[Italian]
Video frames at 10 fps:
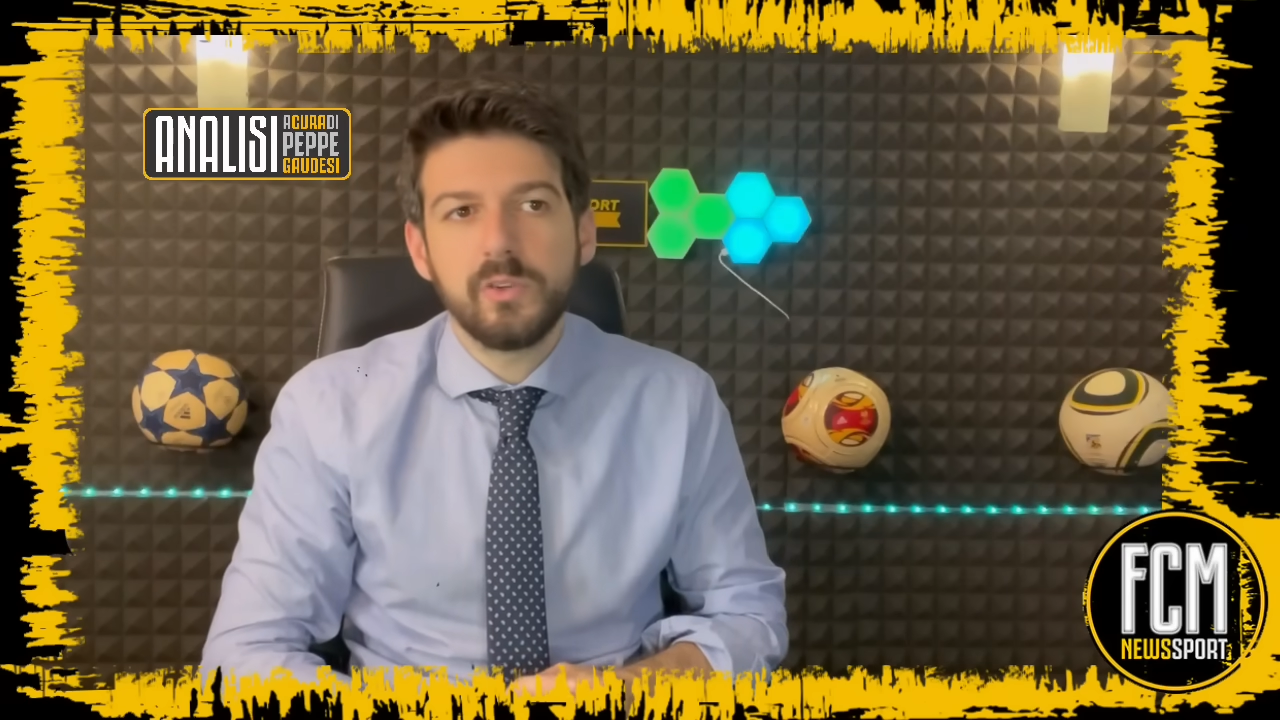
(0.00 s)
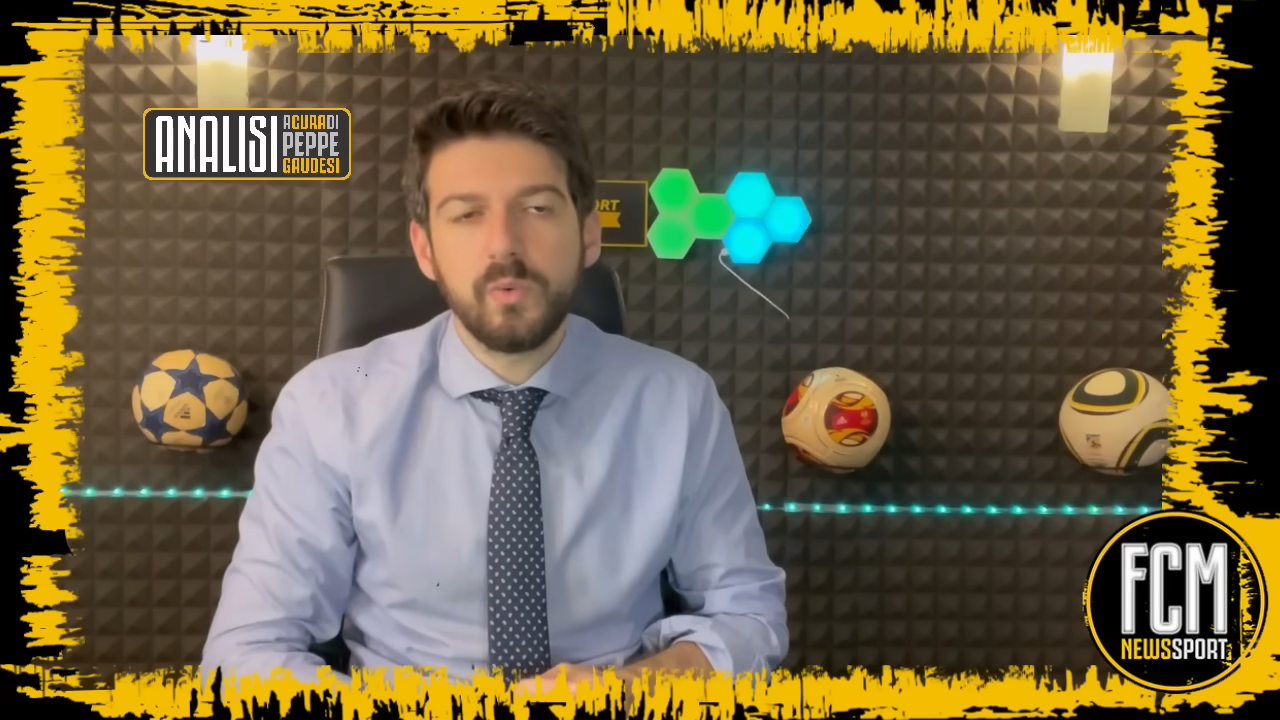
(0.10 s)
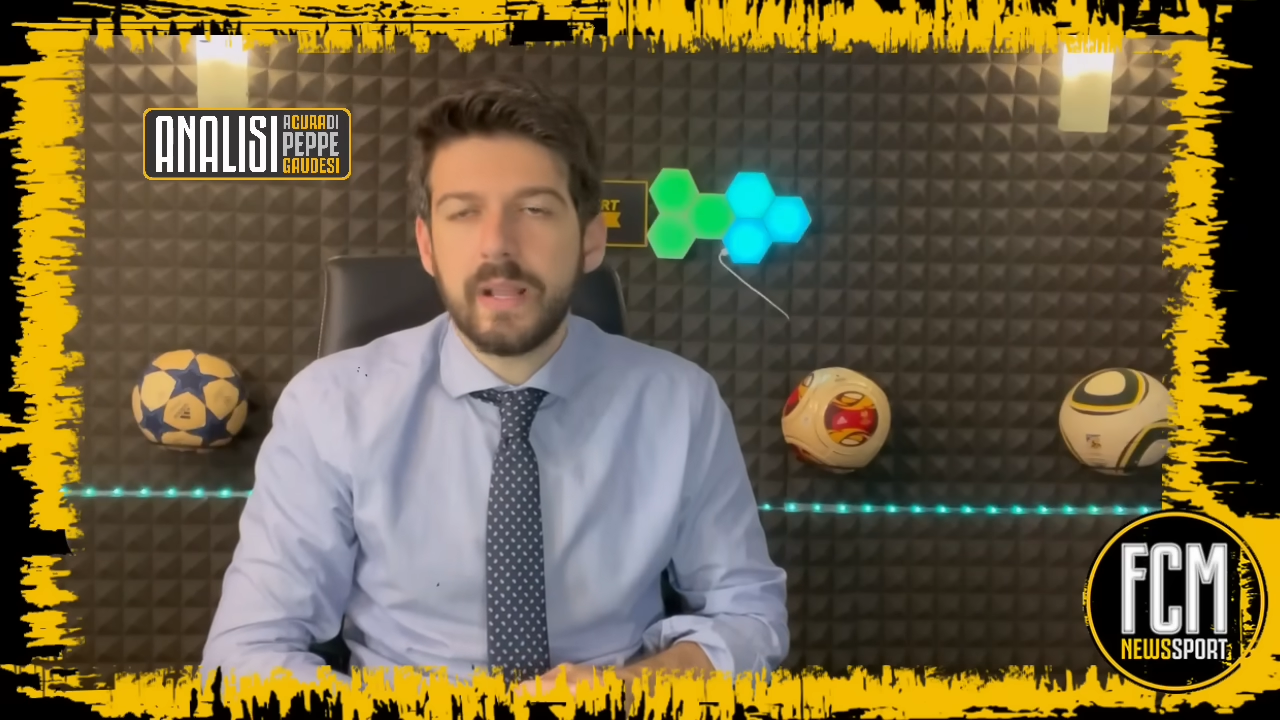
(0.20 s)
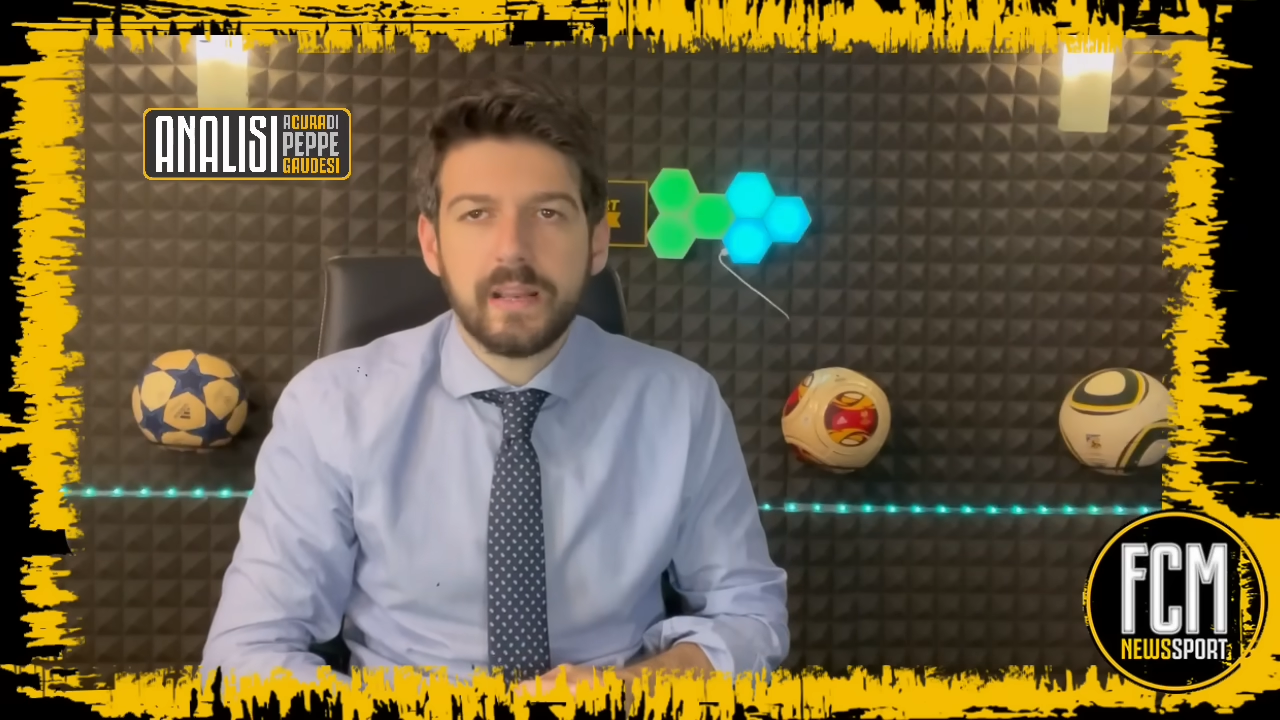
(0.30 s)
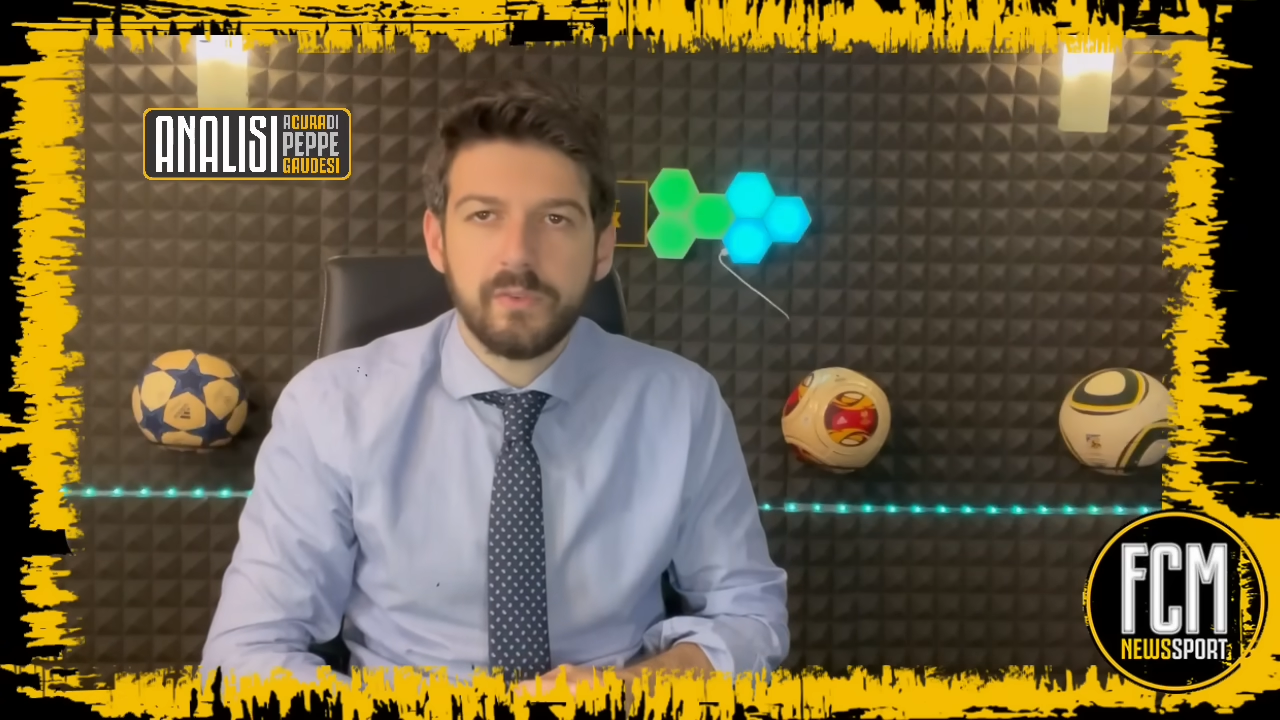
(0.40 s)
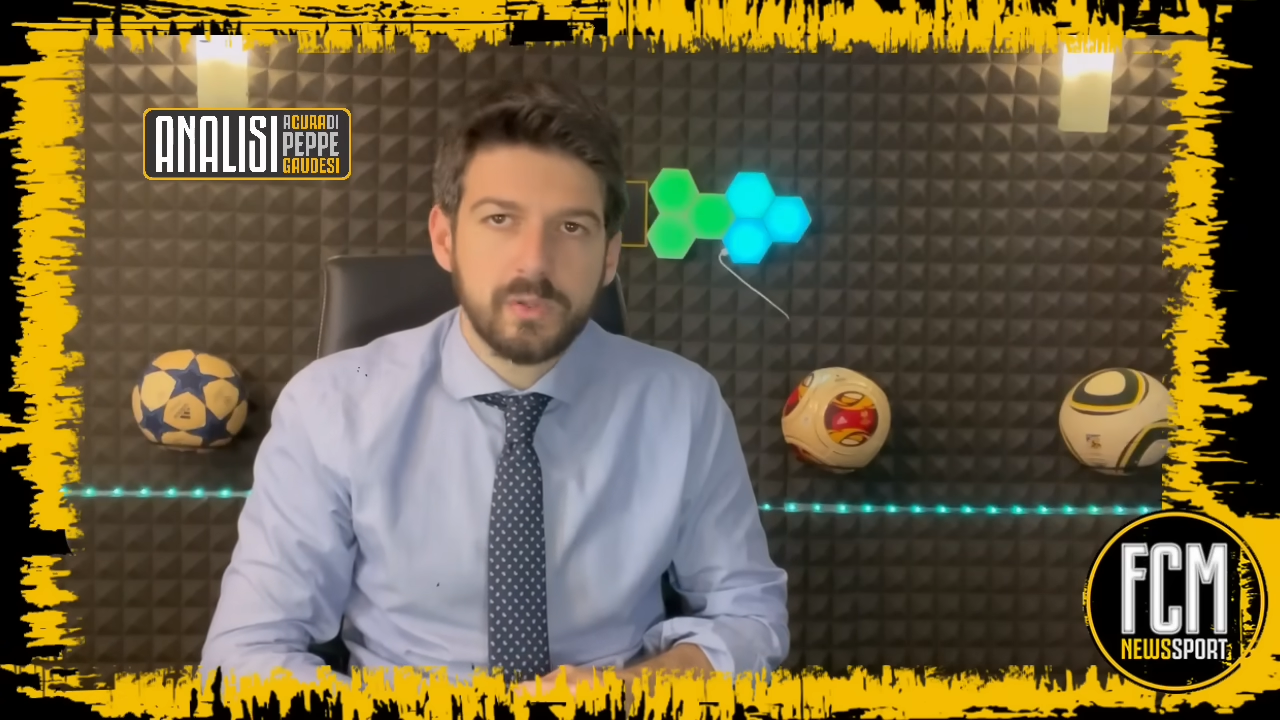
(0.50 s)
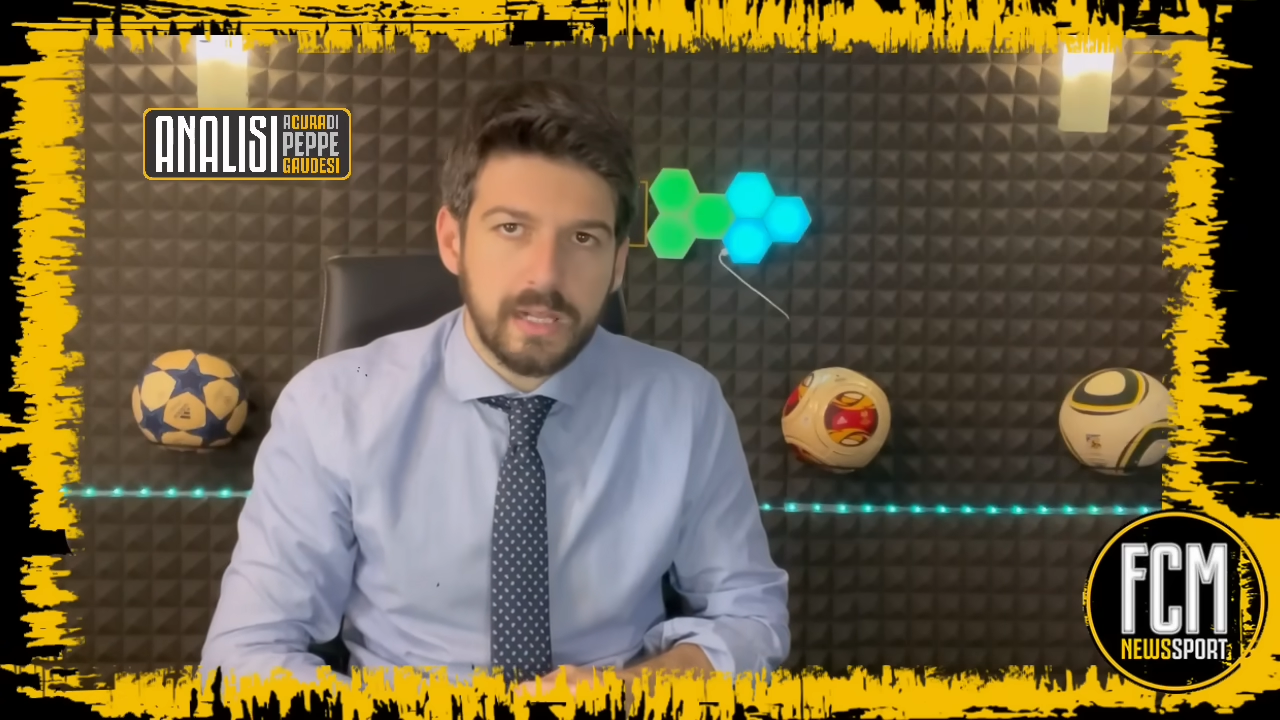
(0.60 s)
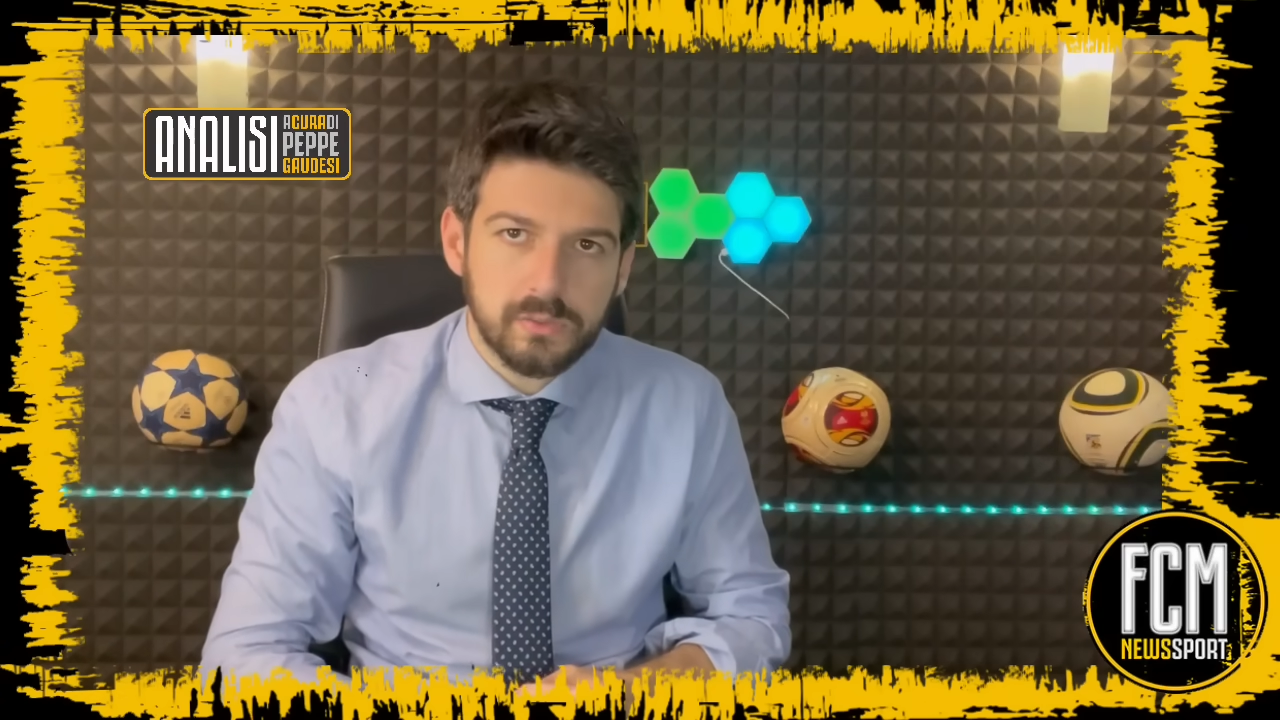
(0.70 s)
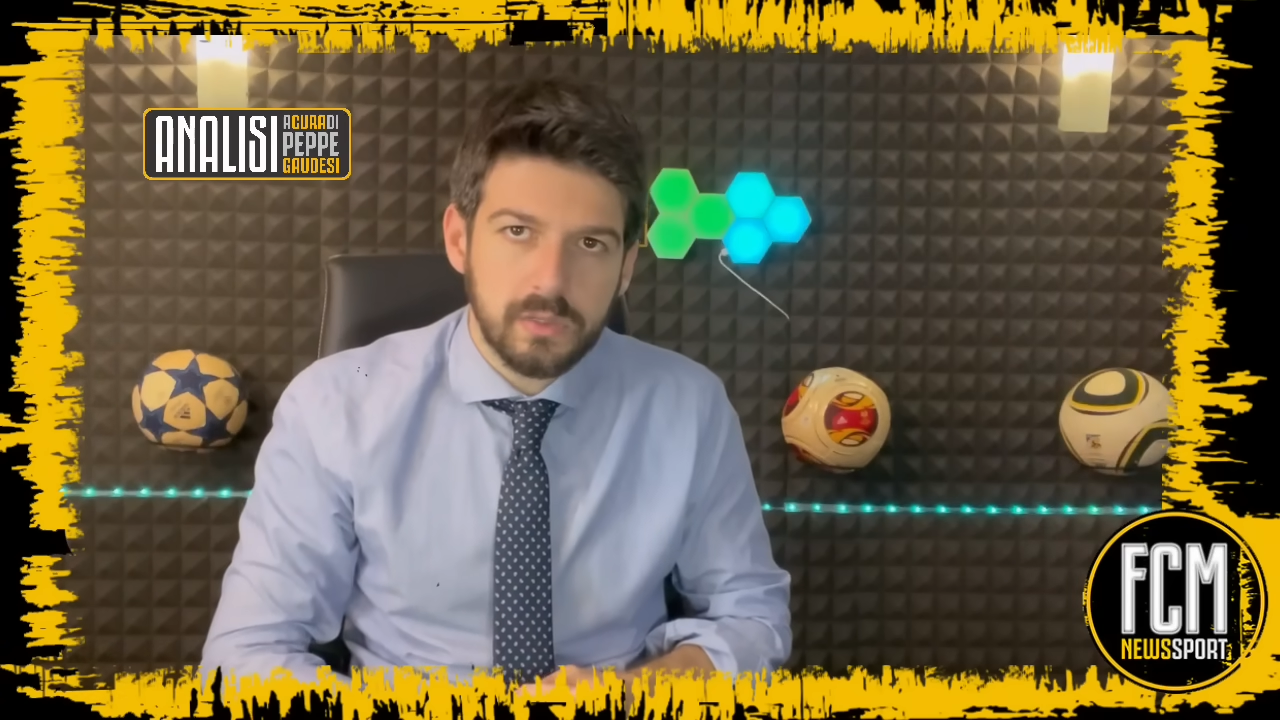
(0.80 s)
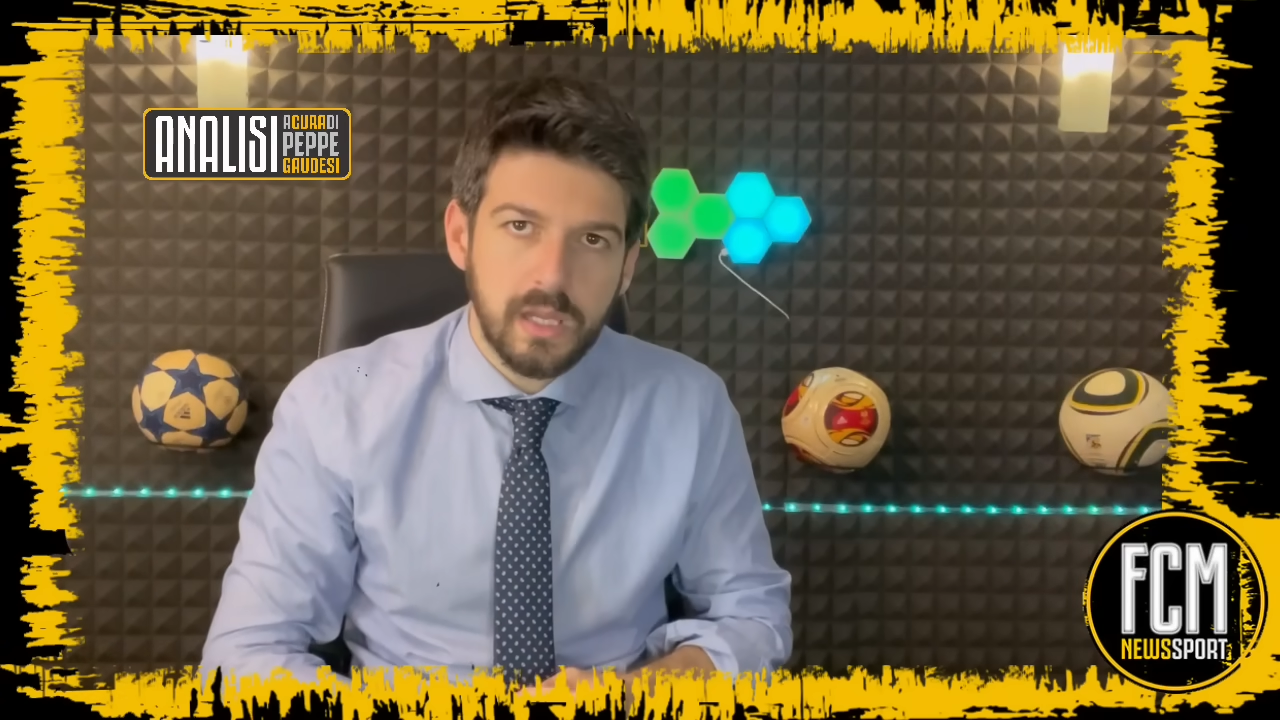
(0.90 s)
lui ha
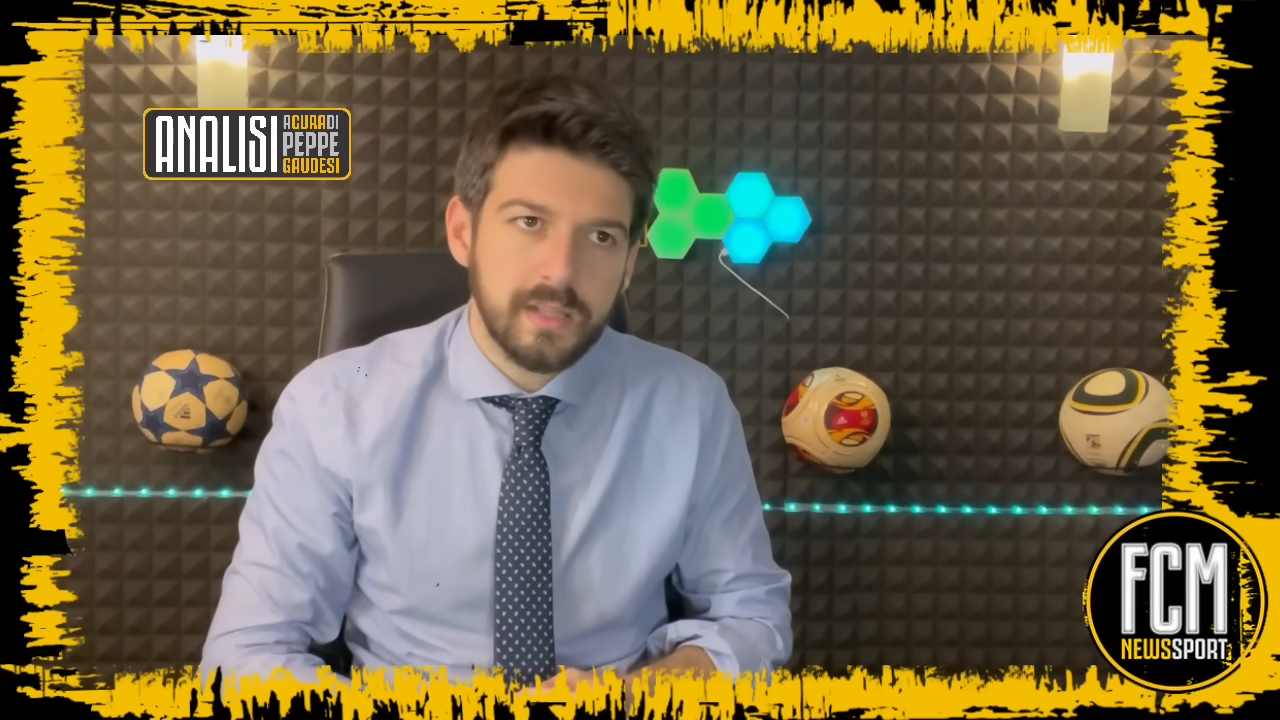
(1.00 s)
rifiutato.